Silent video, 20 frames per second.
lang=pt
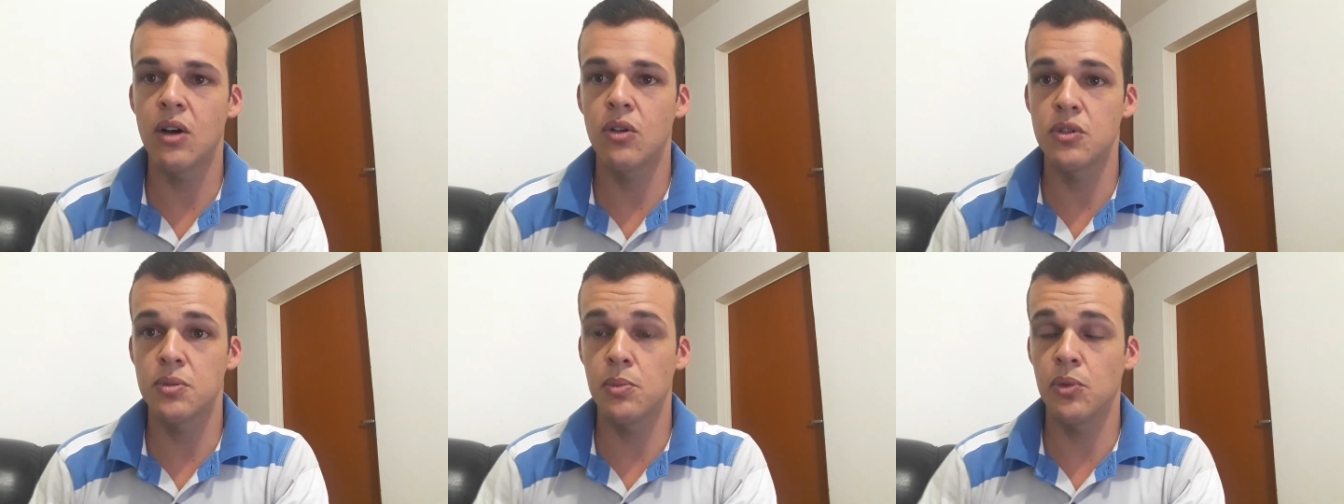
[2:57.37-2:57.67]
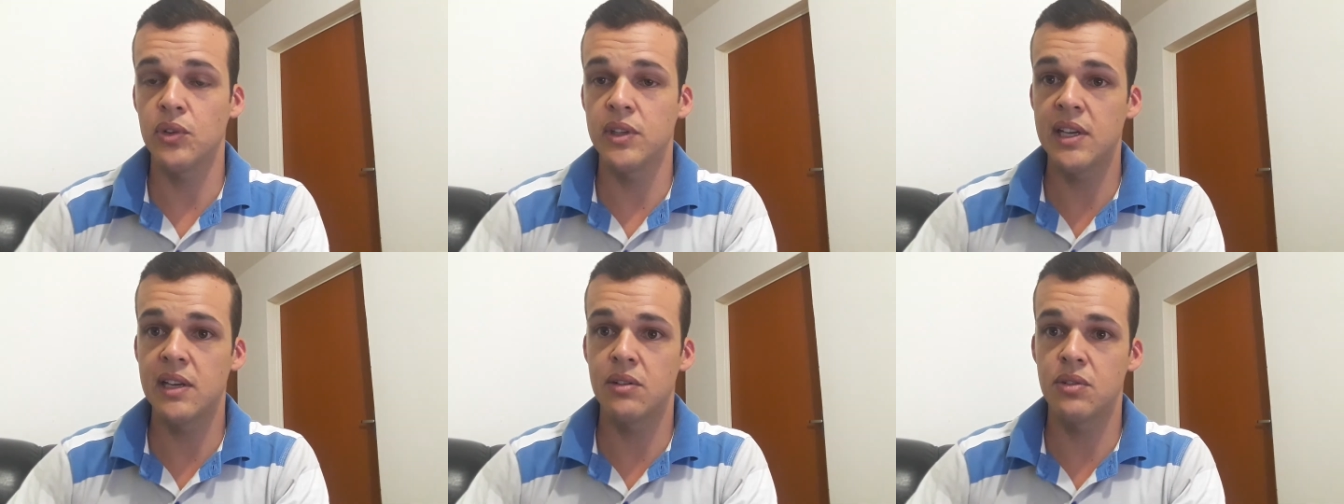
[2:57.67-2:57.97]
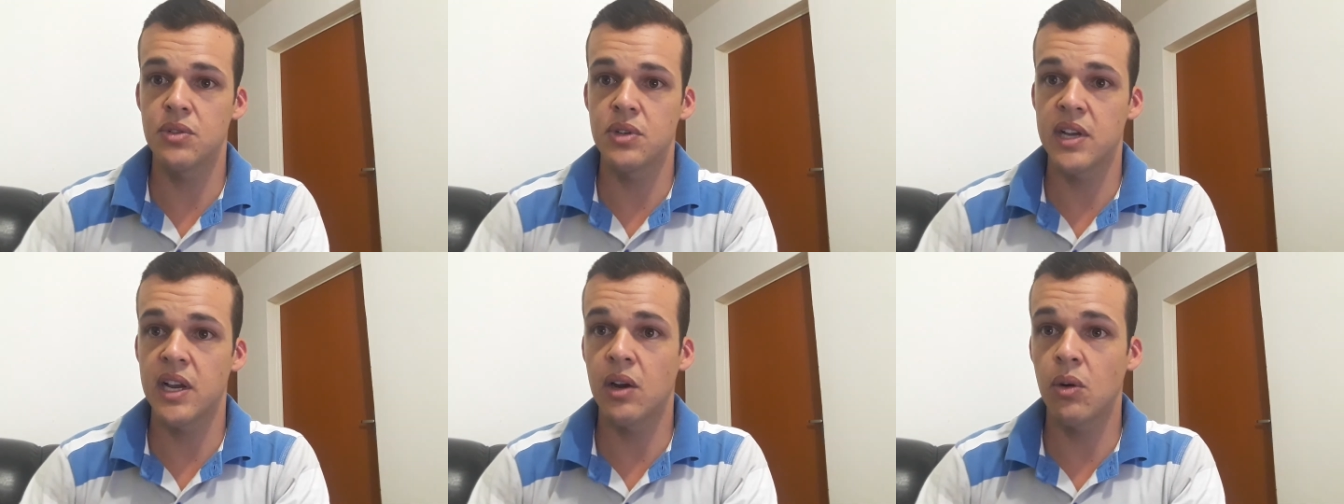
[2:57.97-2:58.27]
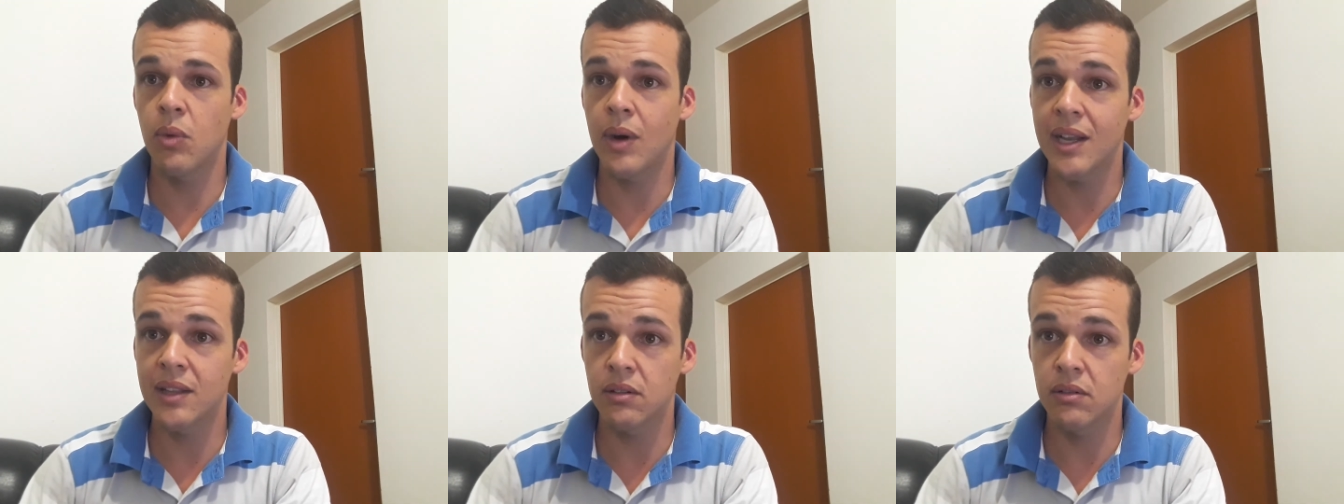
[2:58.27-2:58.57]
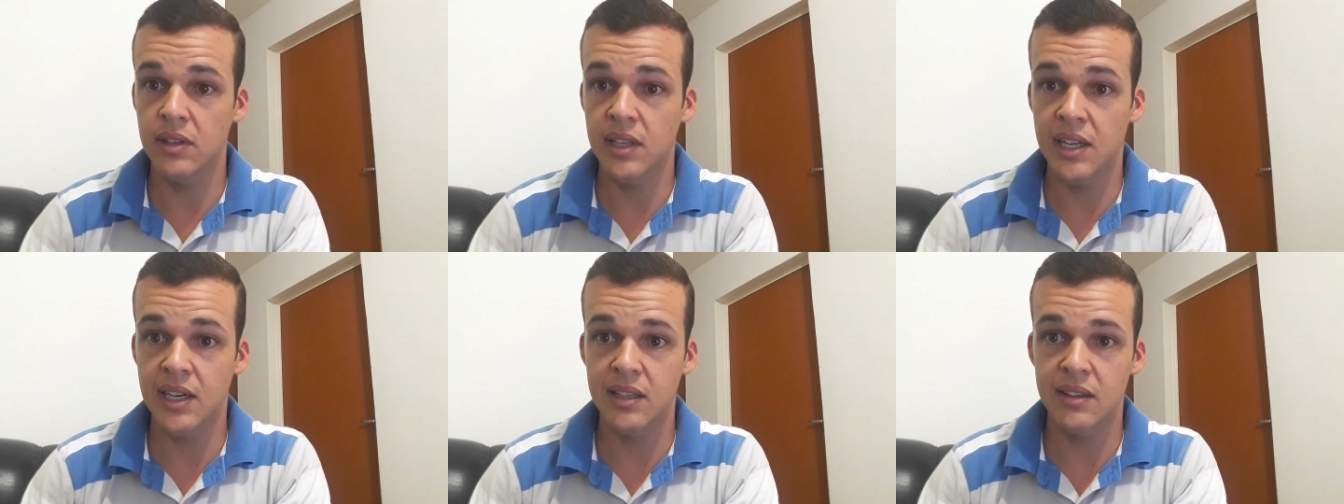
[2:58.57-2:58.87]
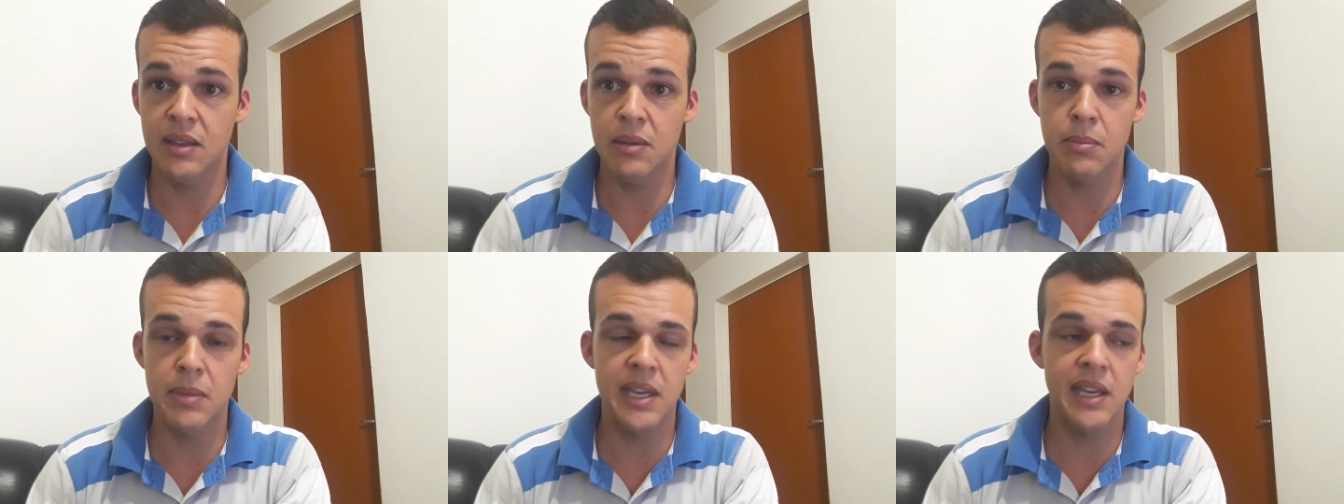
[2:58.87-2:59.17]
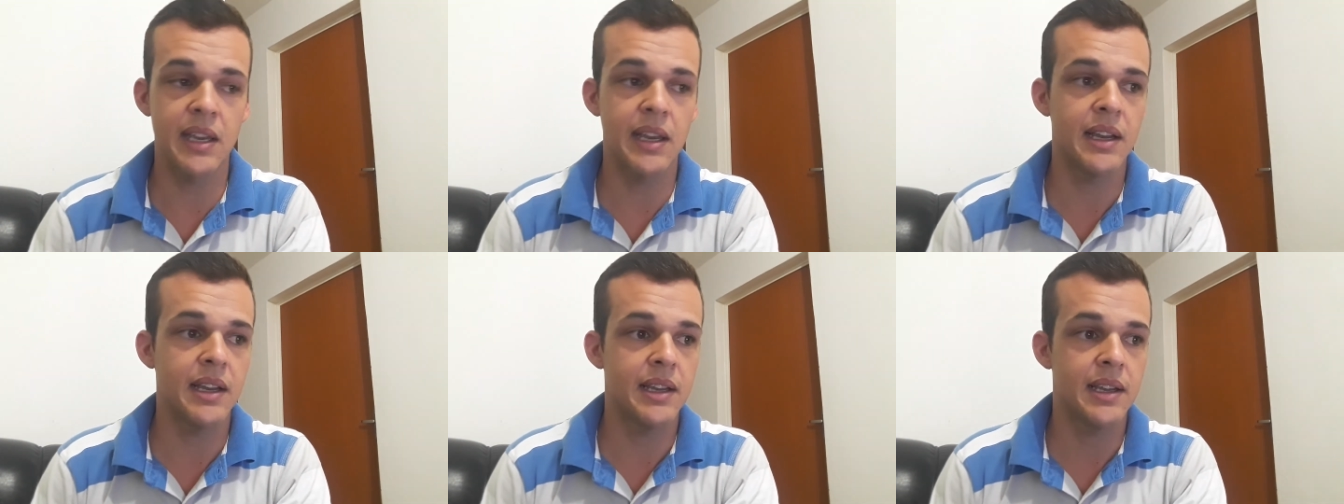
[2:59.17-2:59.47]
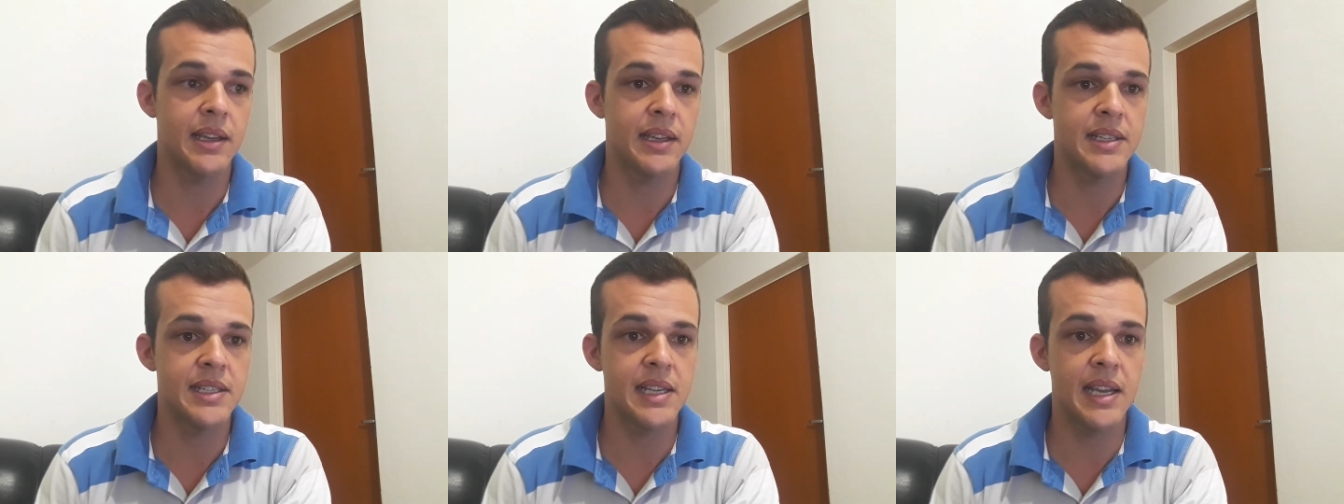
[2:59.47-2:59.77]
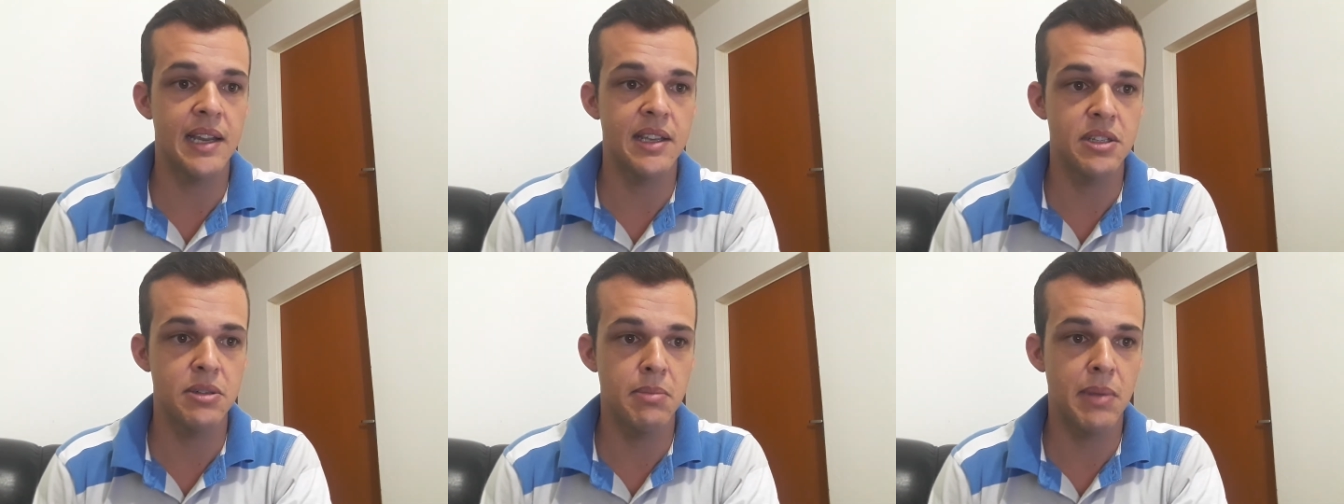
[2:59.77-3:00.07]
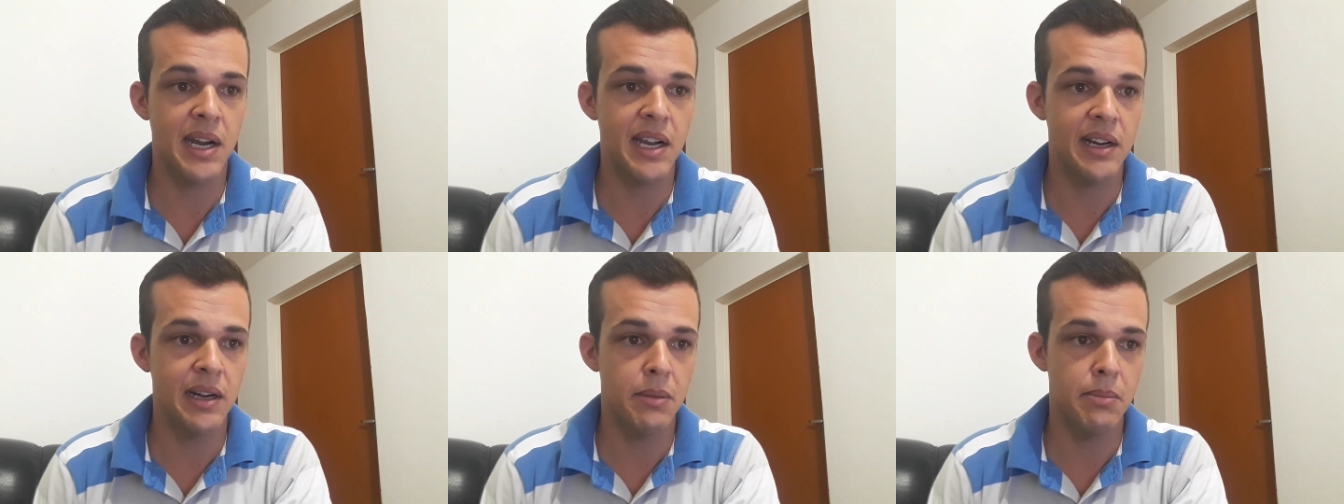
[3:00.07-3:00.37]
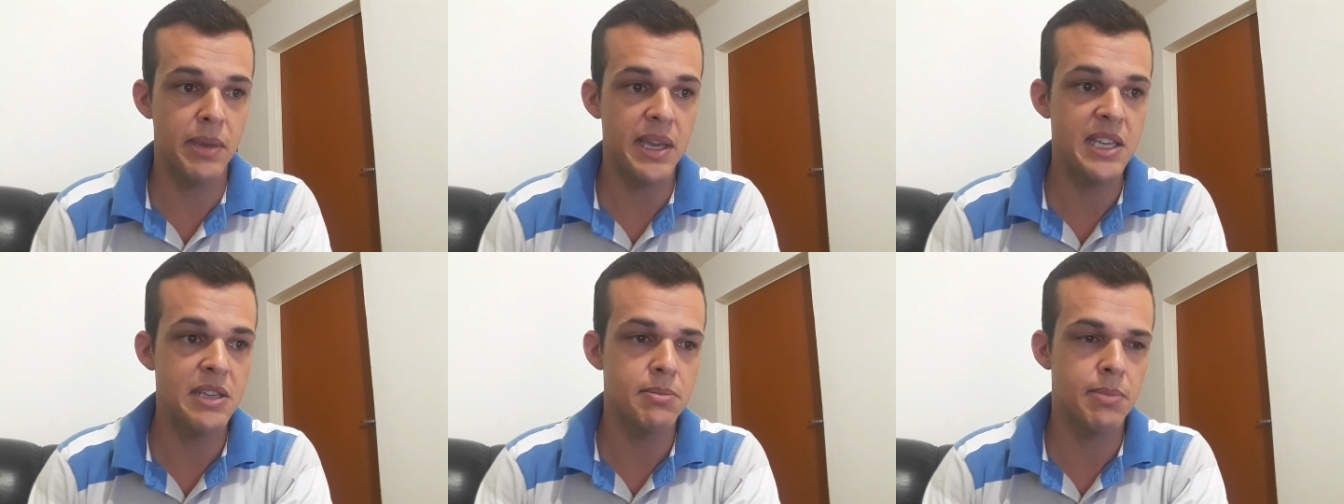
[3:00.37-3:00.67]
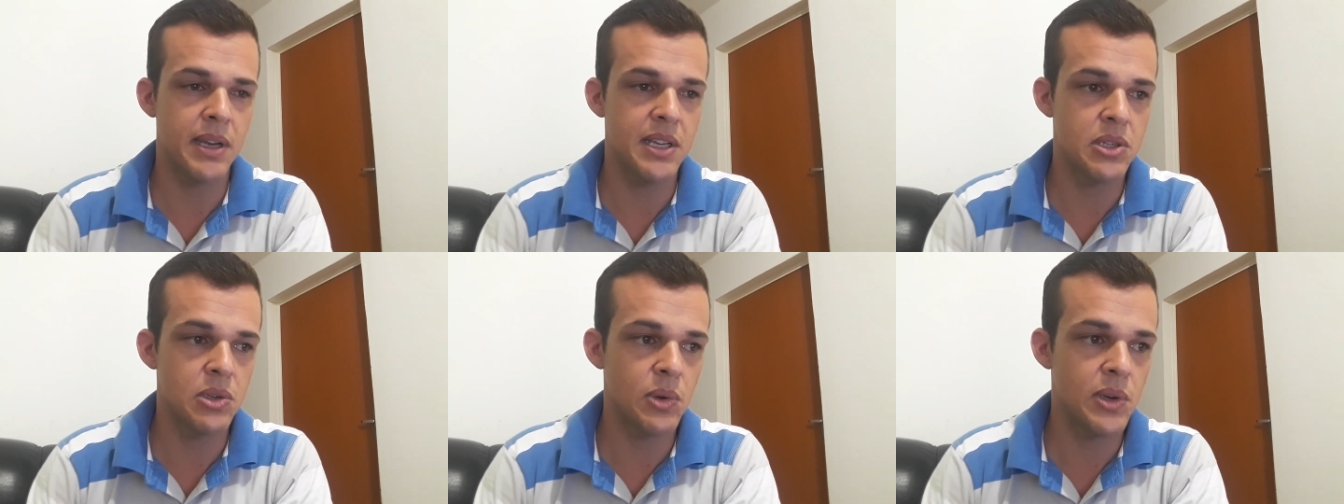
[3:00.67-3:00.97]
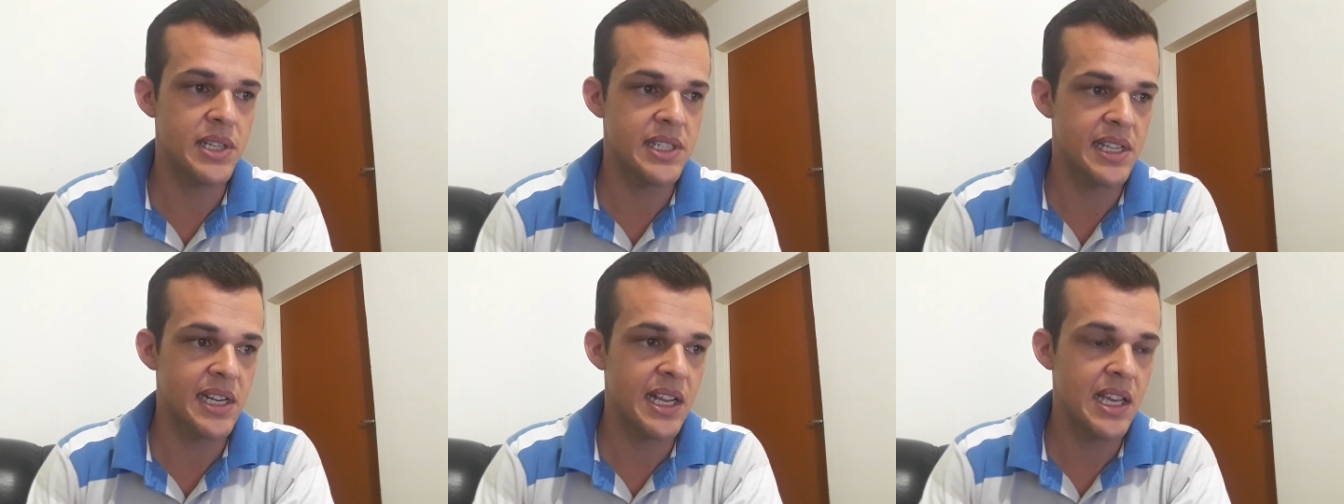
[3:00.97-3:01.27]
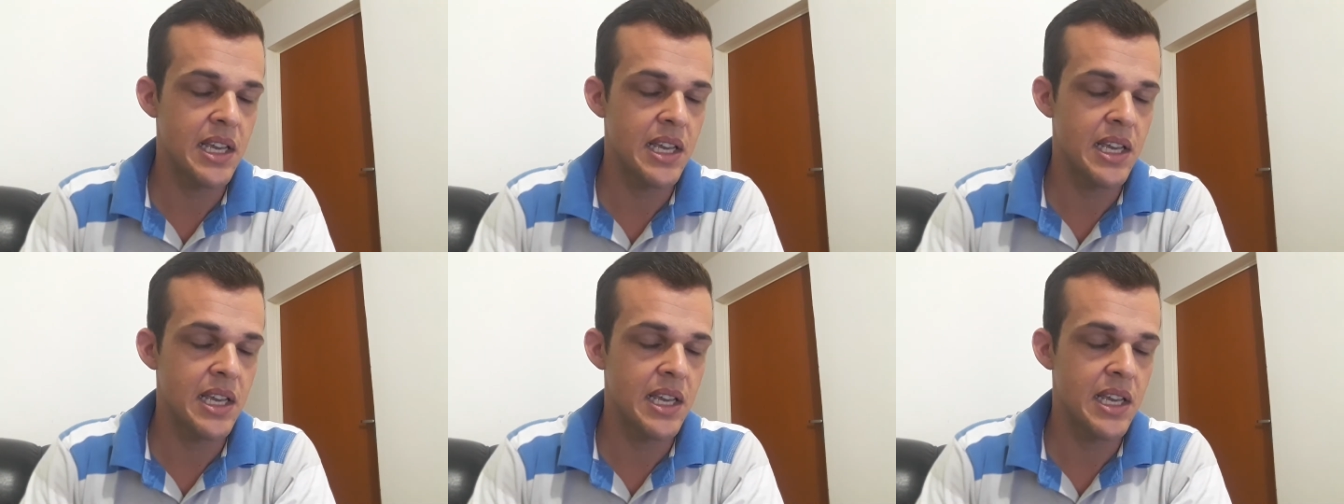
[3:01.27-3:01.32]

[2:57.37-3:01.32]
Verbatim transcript: Os modelos G4 dela também, as casas de máquina bem espaçosa, né?